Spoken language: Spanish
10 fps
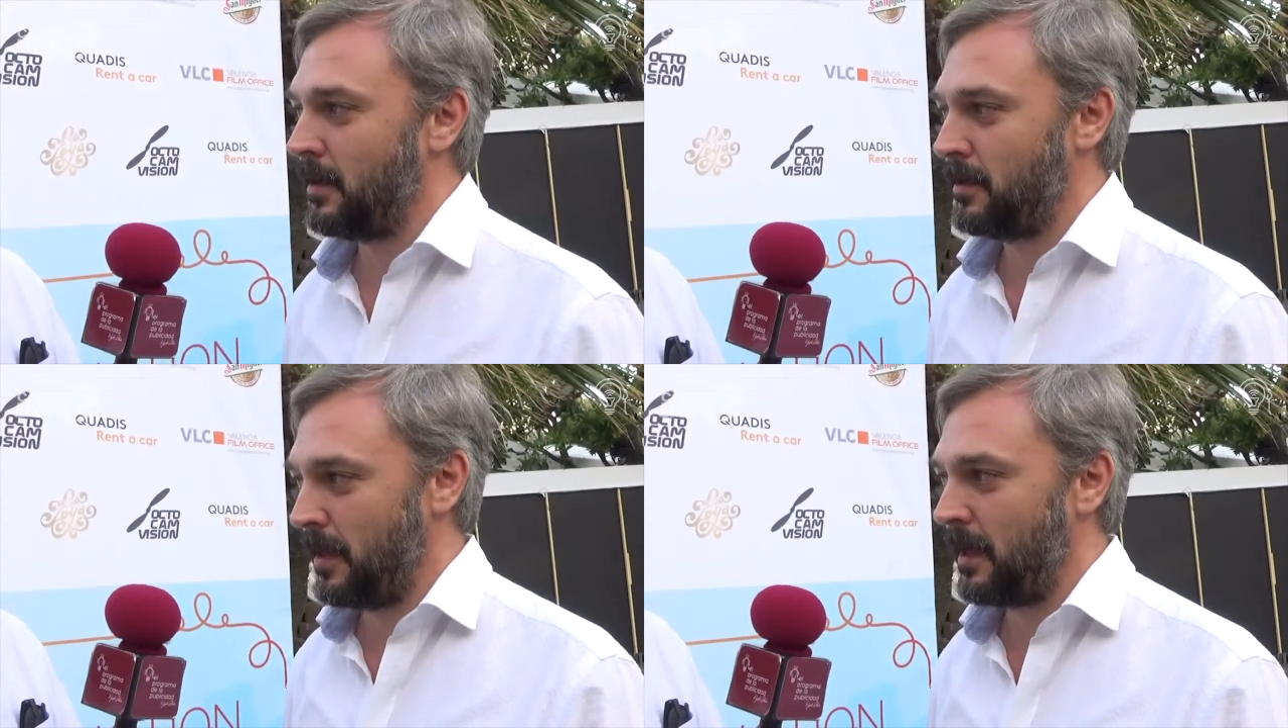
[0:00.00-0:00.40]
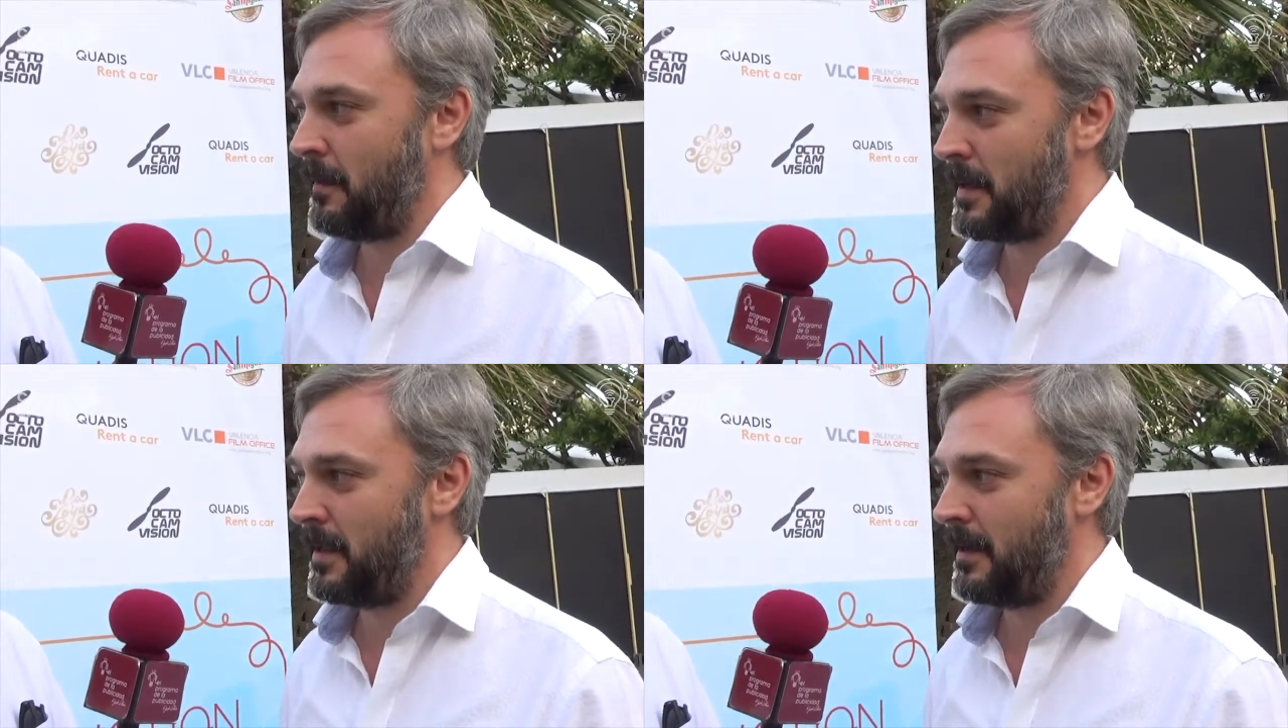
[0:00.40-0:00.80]
Es una
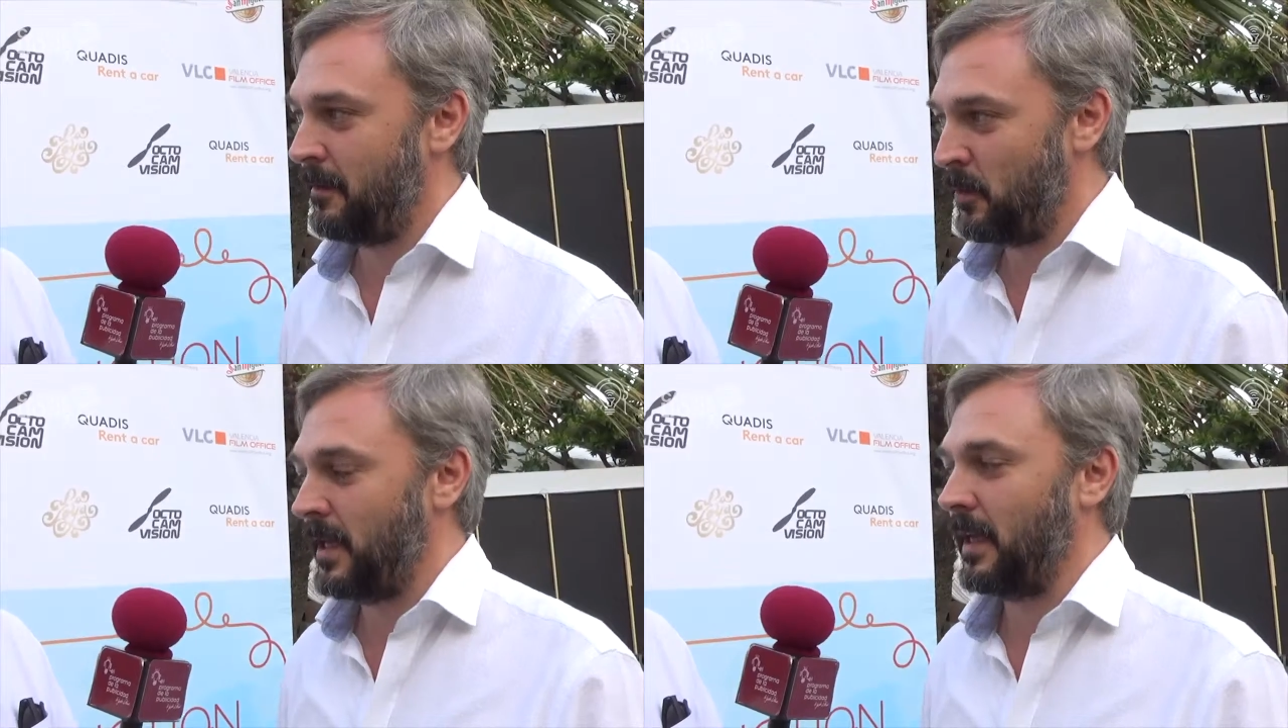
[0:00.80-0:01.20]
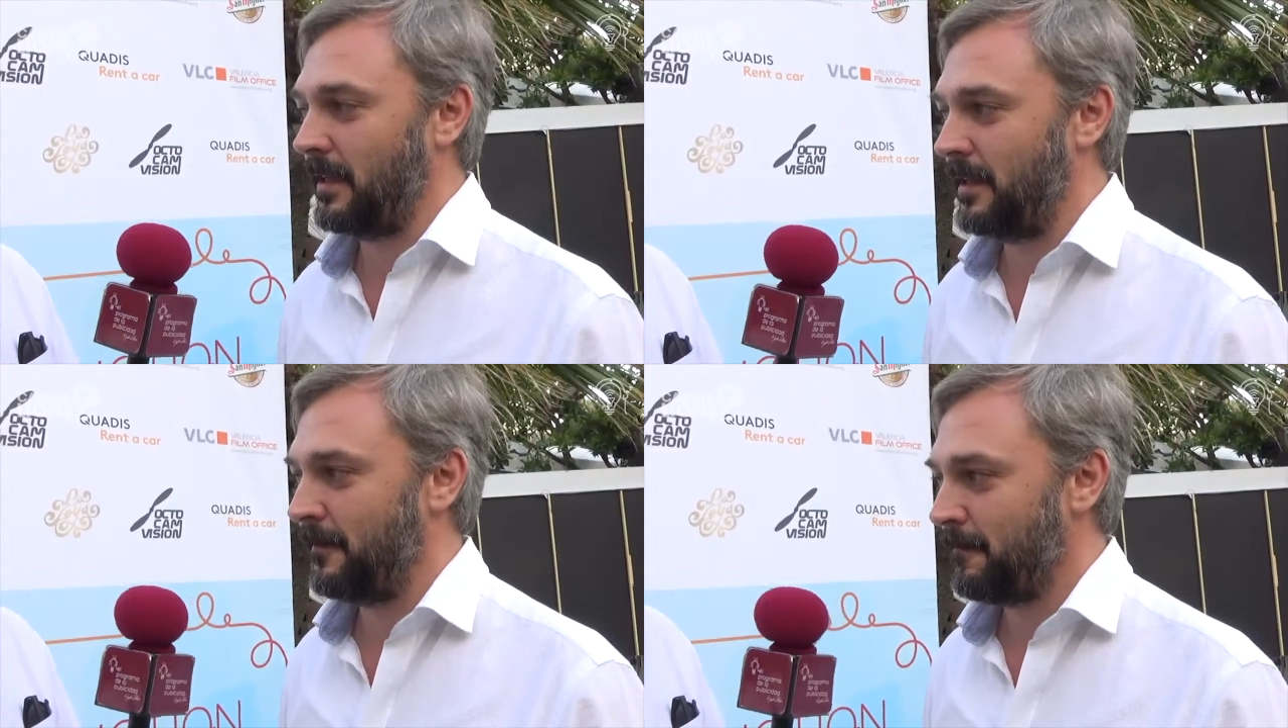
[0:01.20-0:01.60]
campaña muy
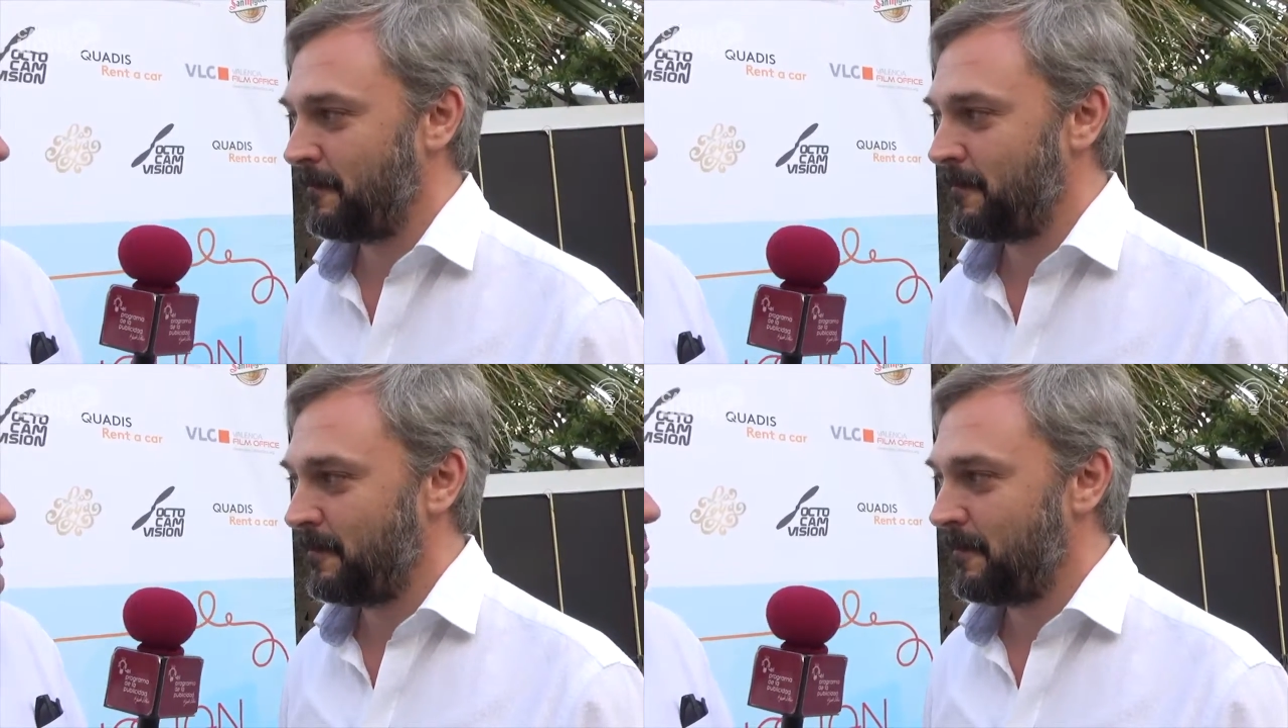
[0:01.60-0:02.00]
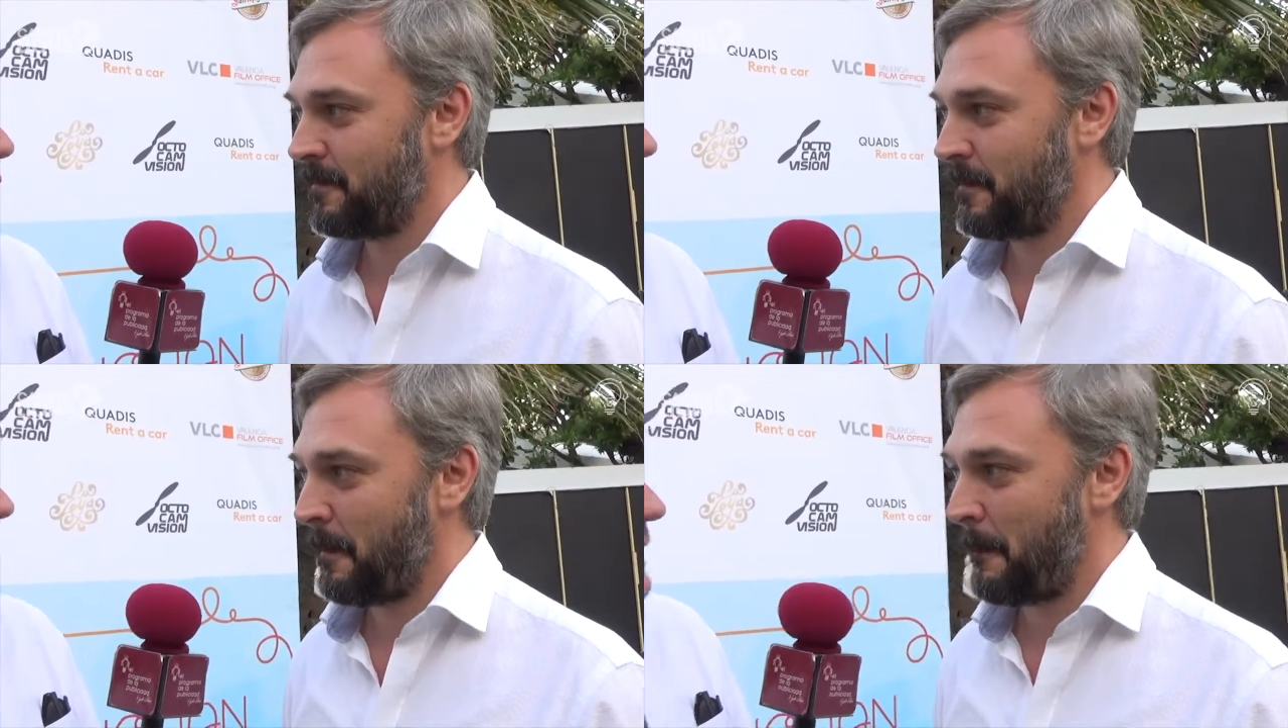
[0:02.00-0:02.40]
interesante. Pero que es curioso
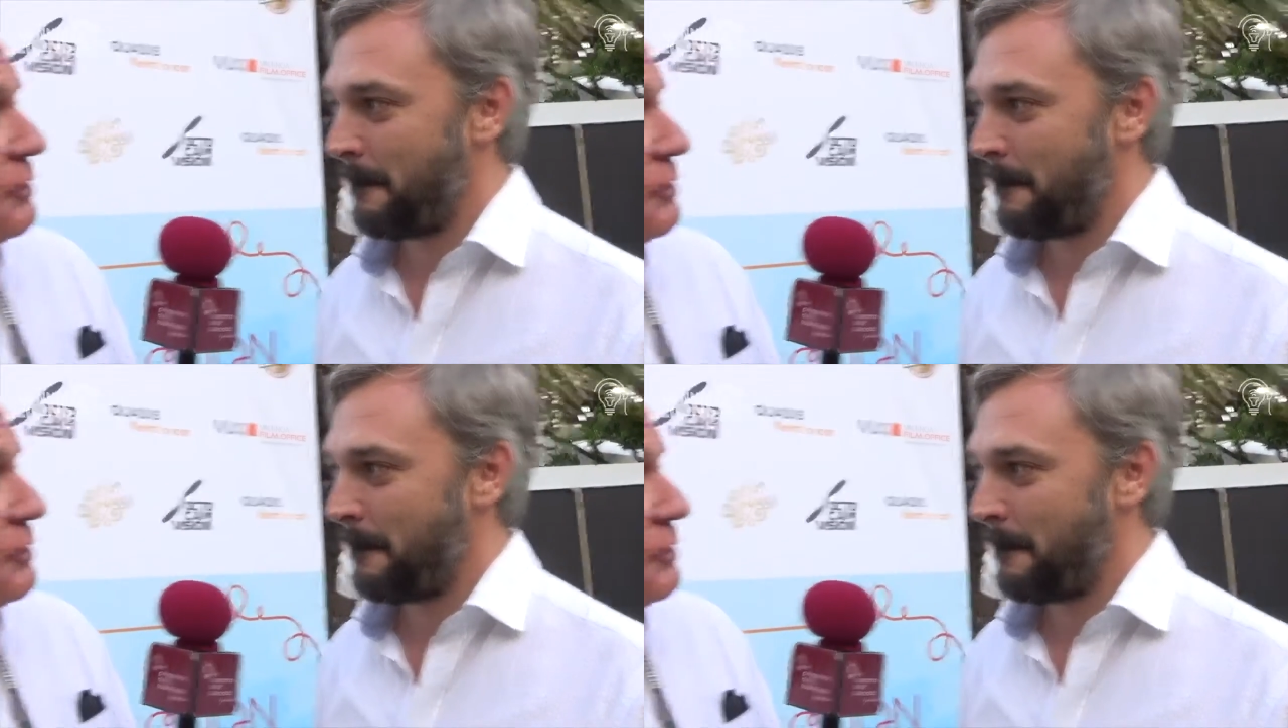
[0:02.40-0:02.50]
porque la ha